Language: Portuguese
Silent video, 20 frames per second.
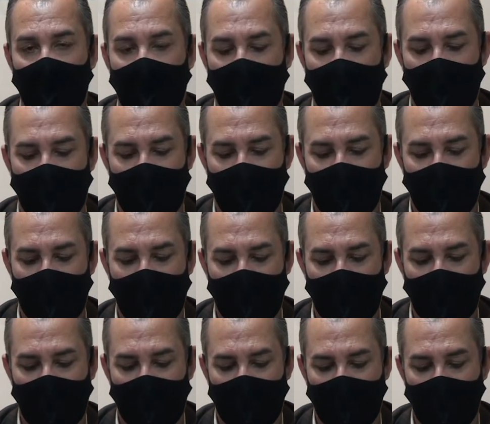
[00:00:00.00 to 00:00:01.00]

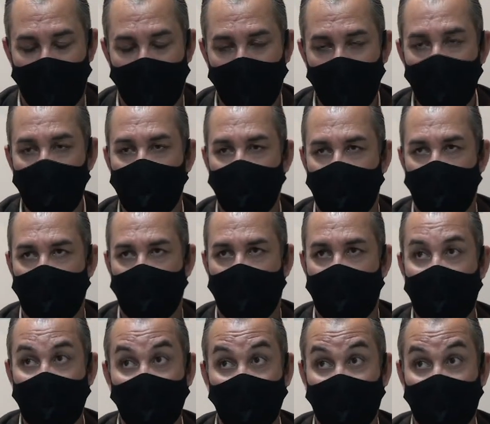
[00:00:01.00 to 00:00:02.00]
é, o
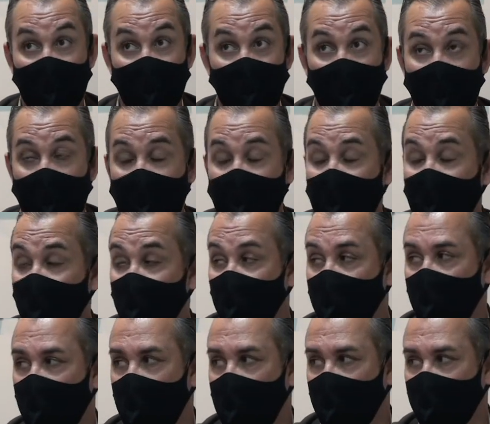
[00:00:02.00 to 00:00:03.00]
empregado também não
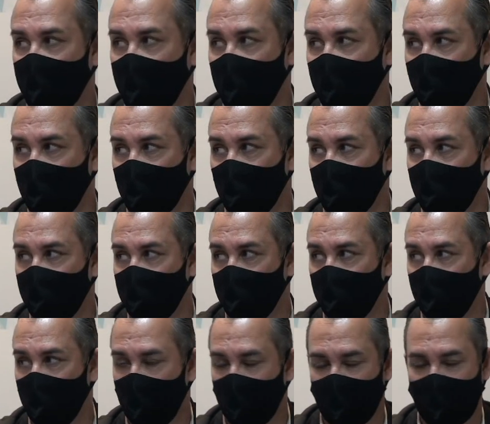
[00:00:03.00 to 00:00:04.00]
esperava isso,
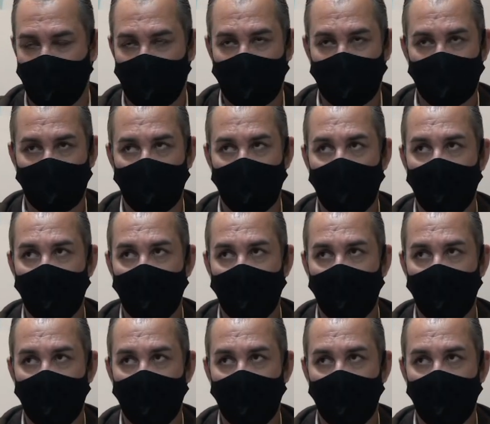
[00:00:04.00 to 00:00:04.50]
certo?